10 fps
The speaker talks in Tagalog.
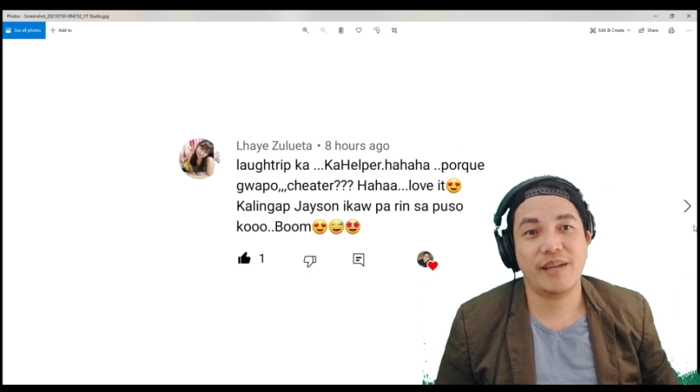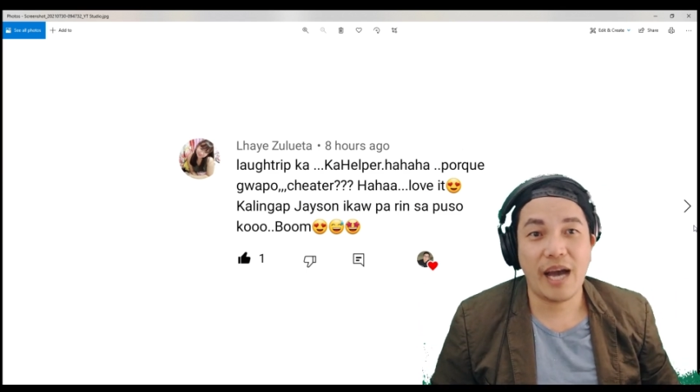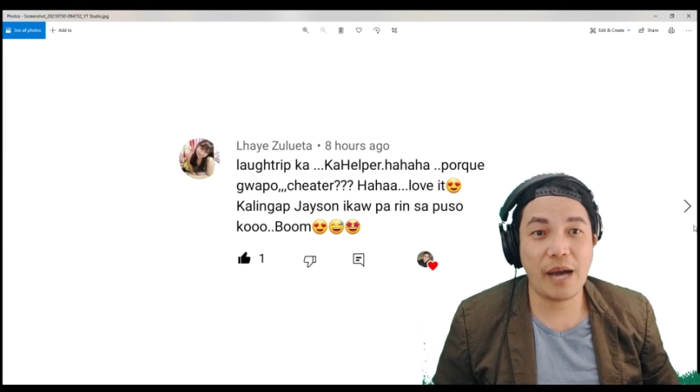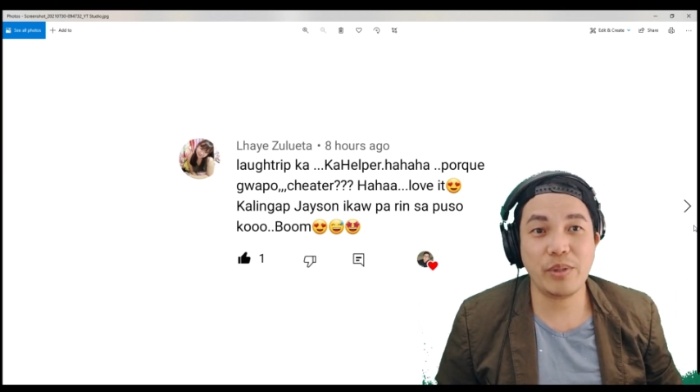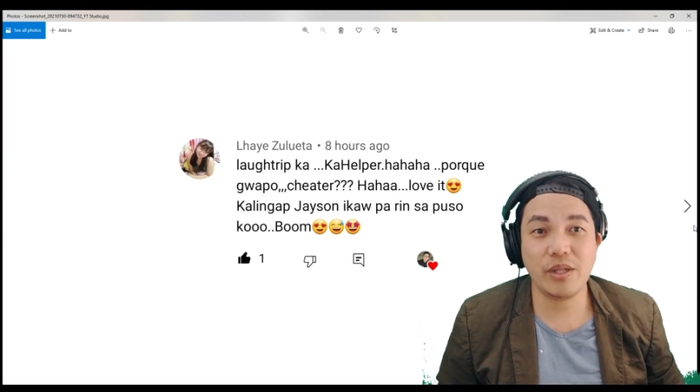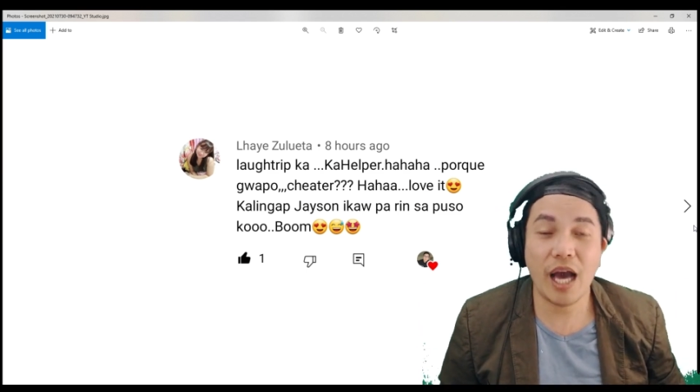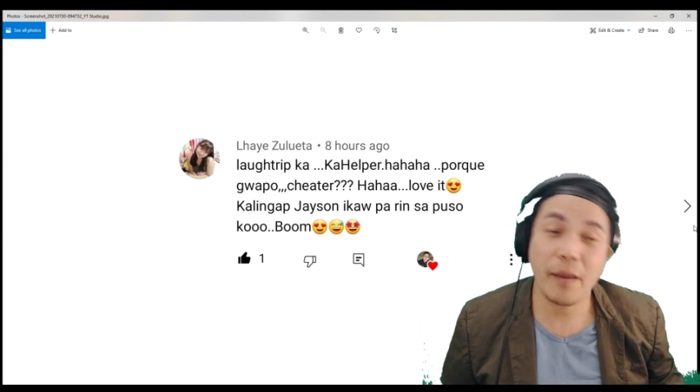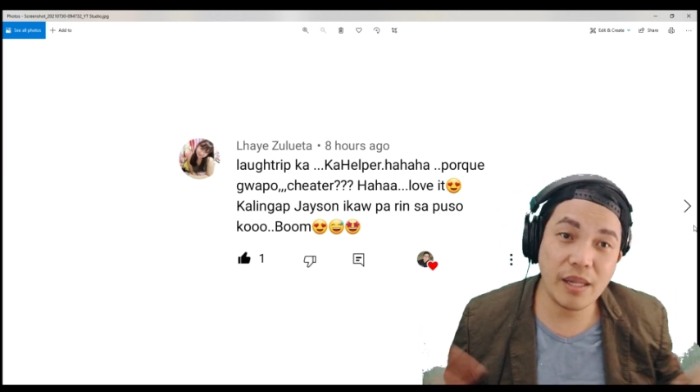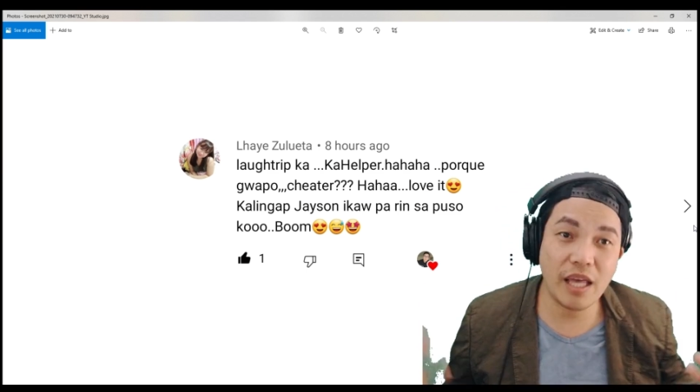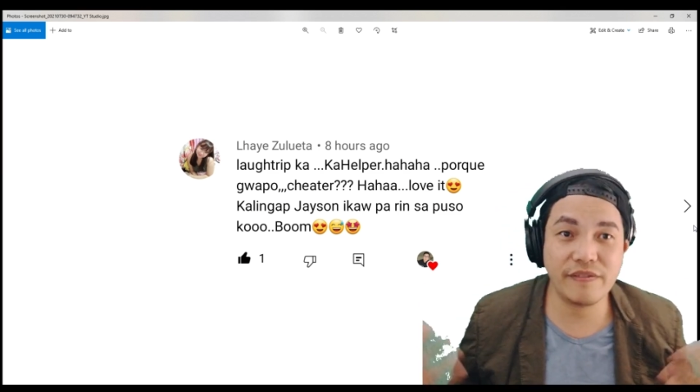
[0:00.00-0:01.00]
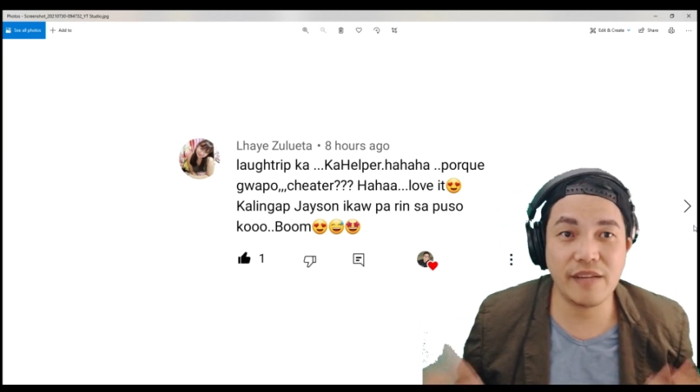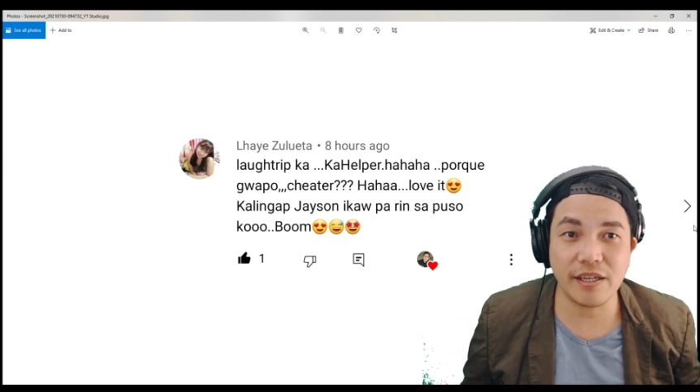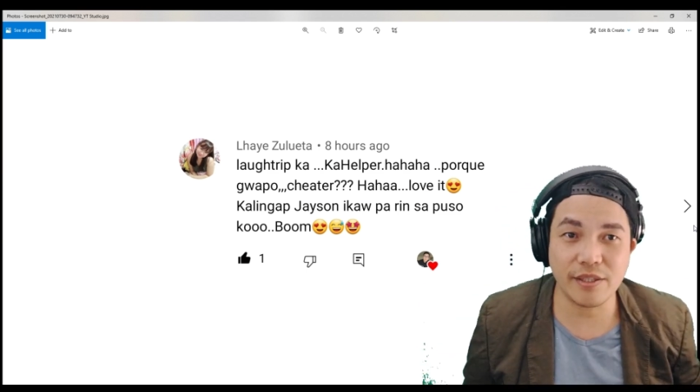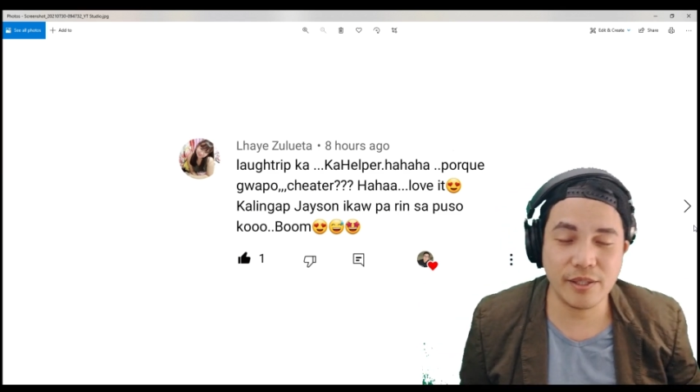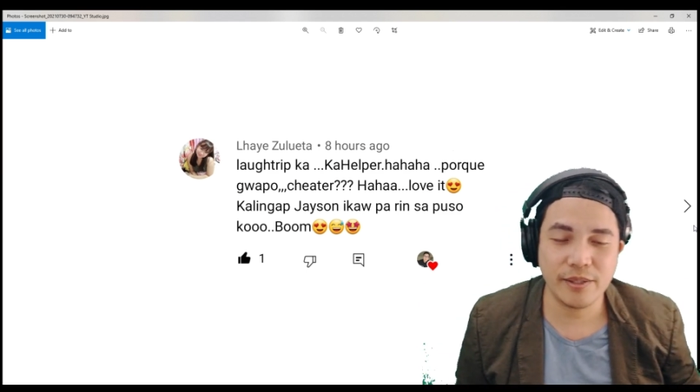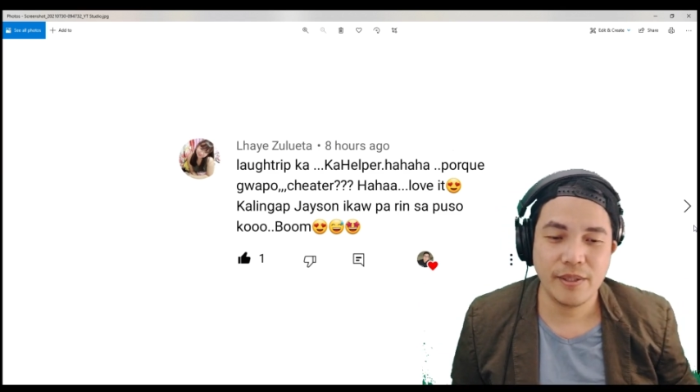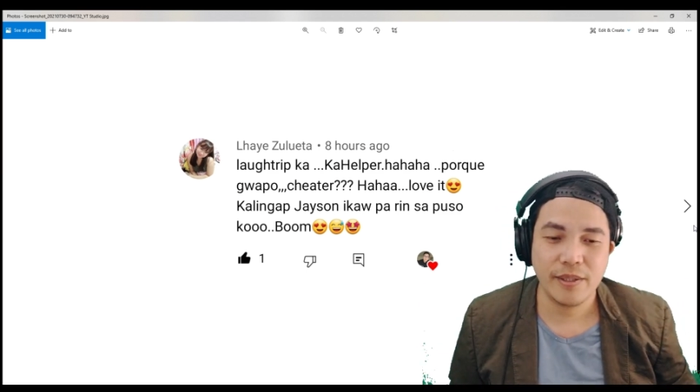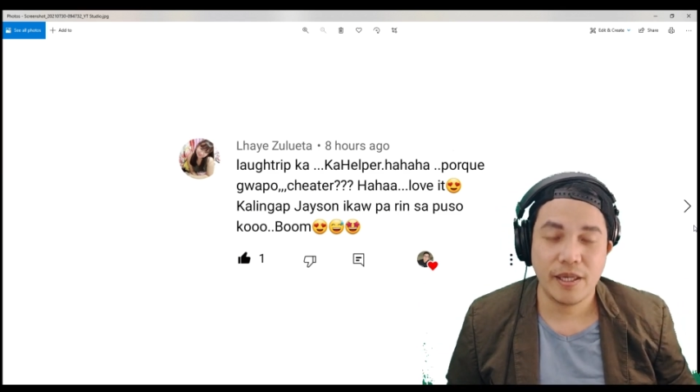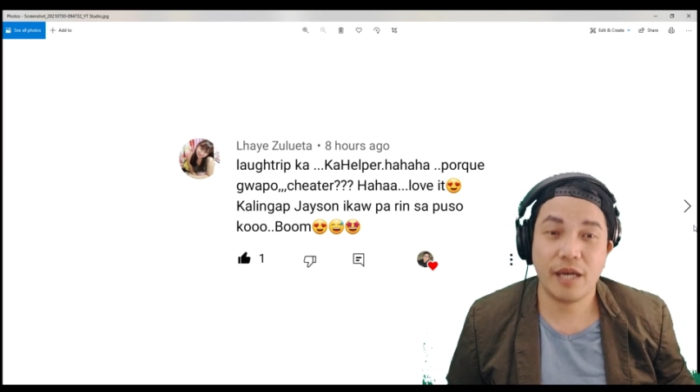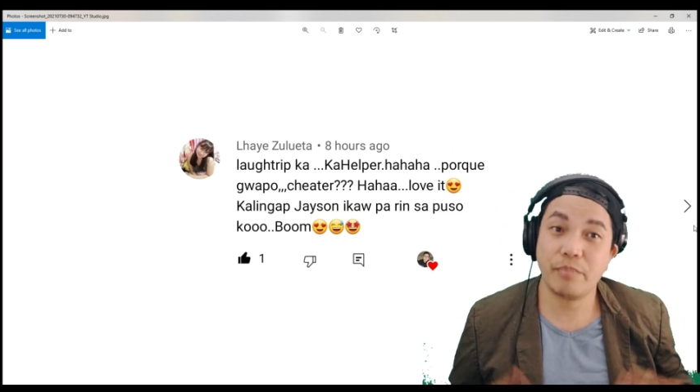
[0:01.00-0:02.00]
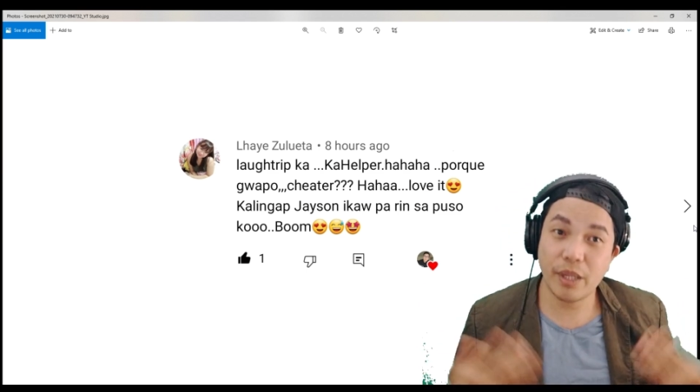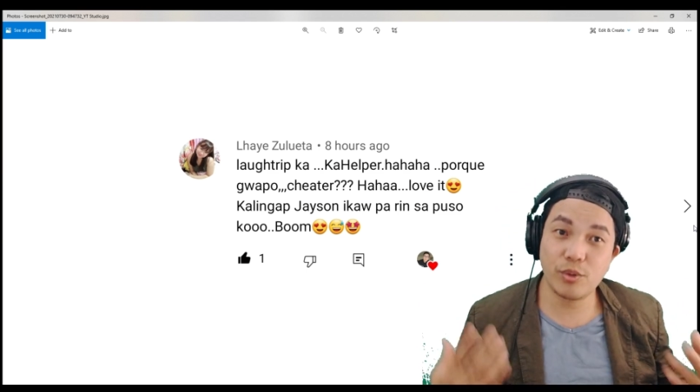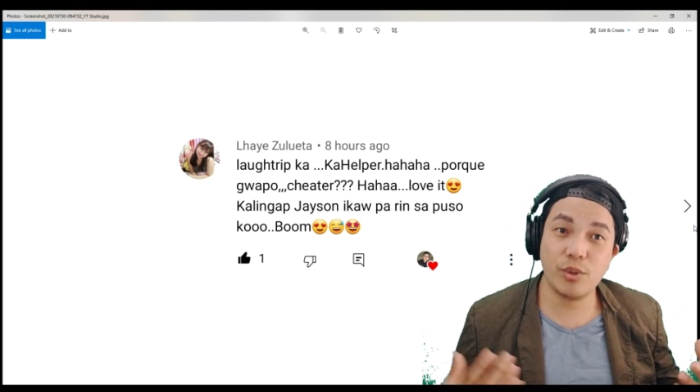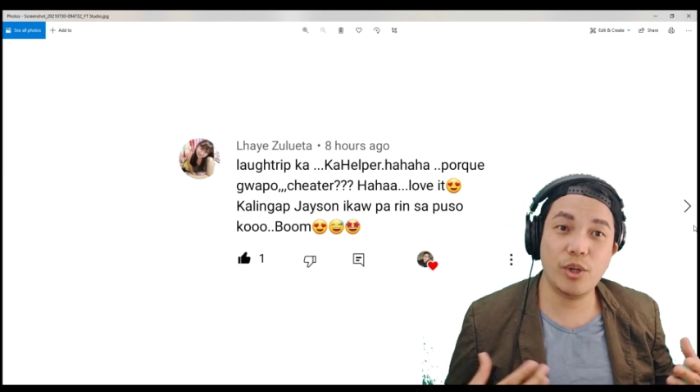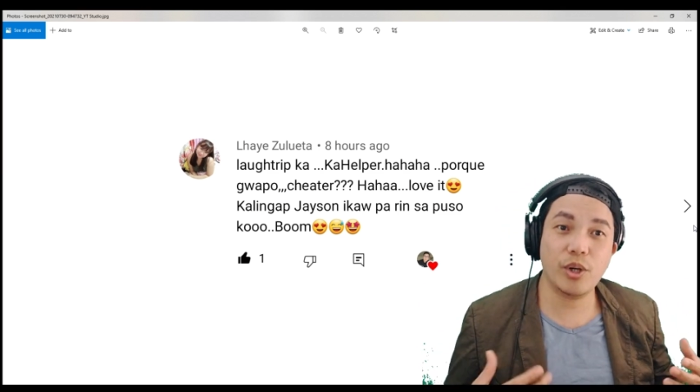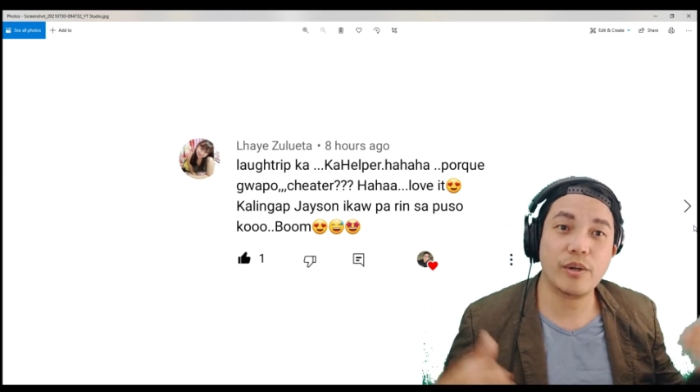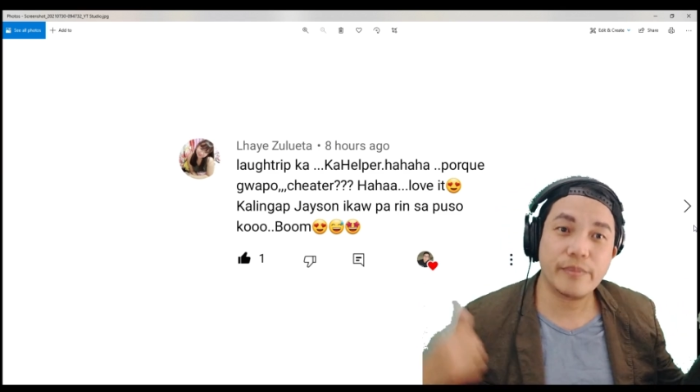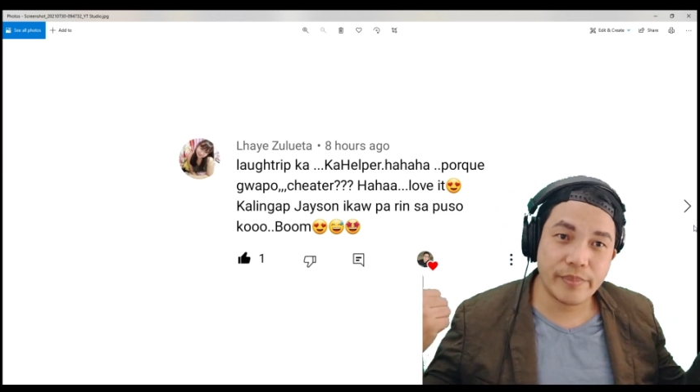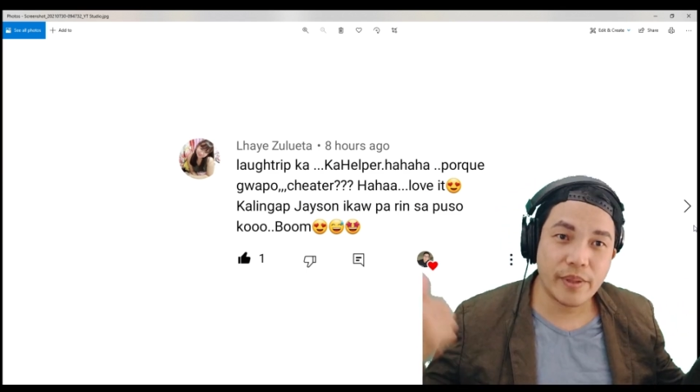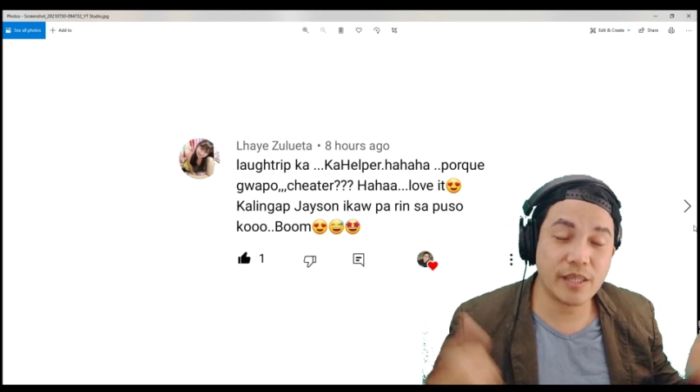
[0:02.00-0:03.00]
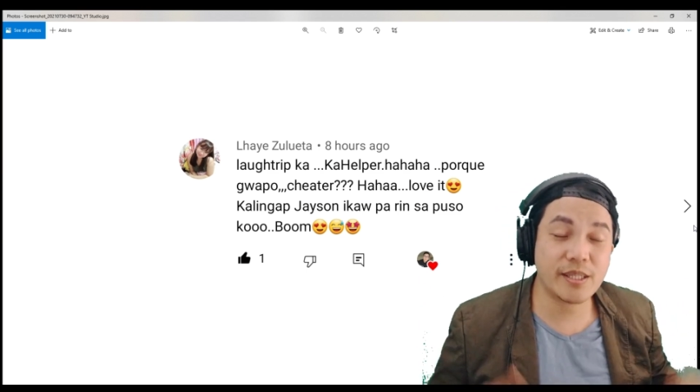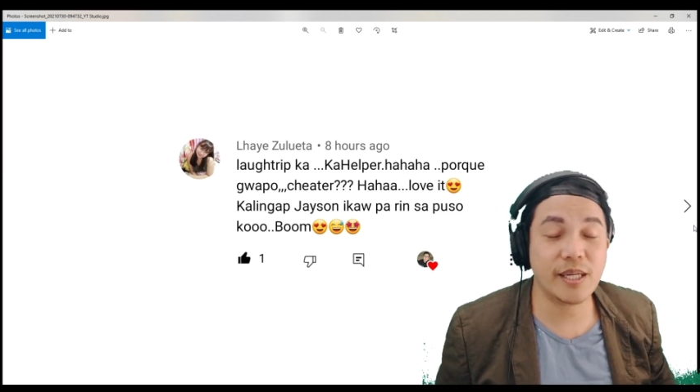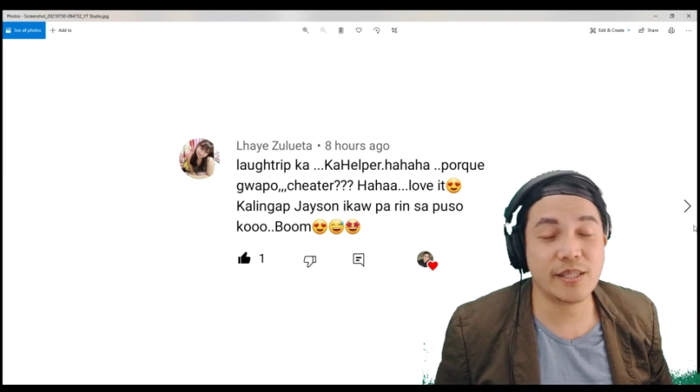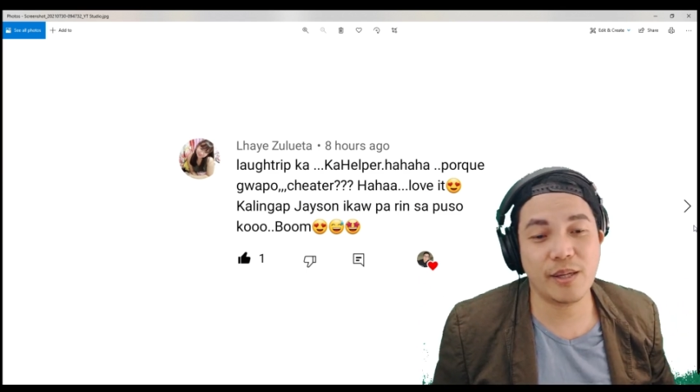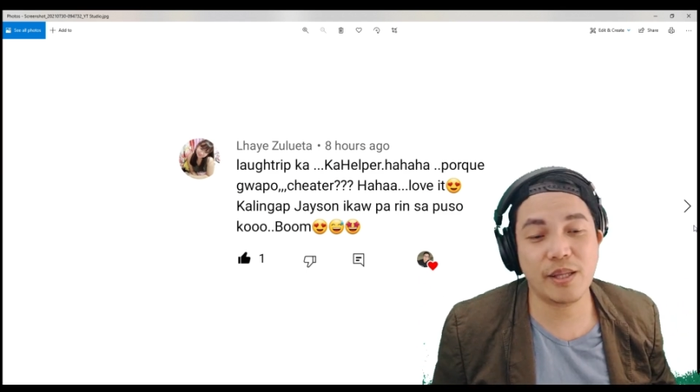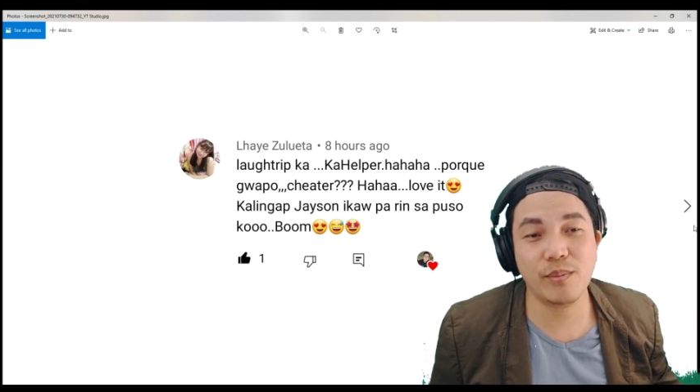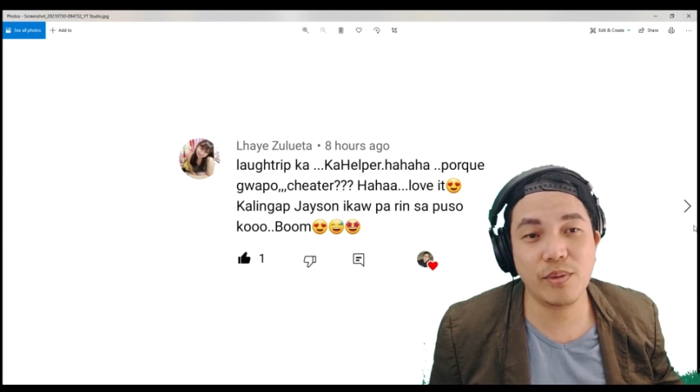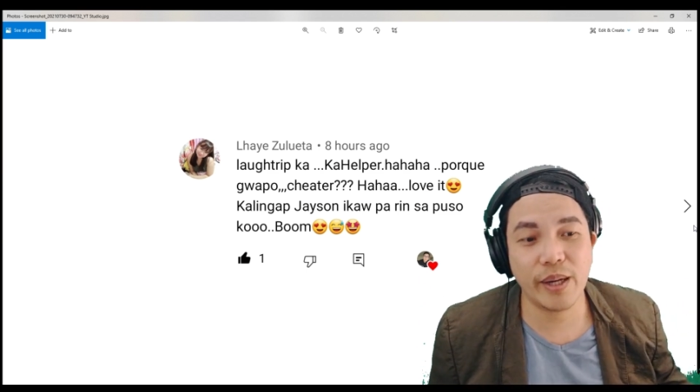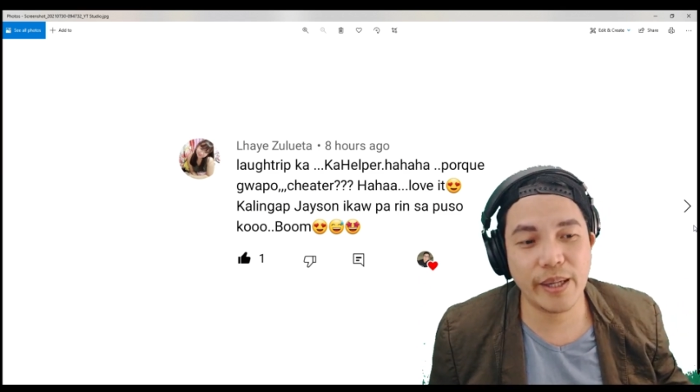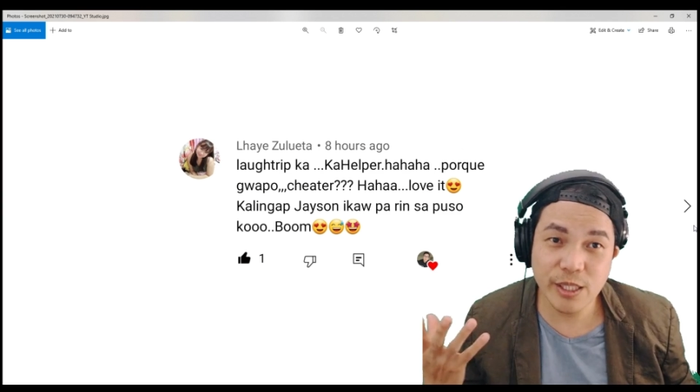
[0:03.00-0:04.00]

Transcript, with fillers: Happy, happy life lang, no. At pagtulong ang saya-saya ng buhay.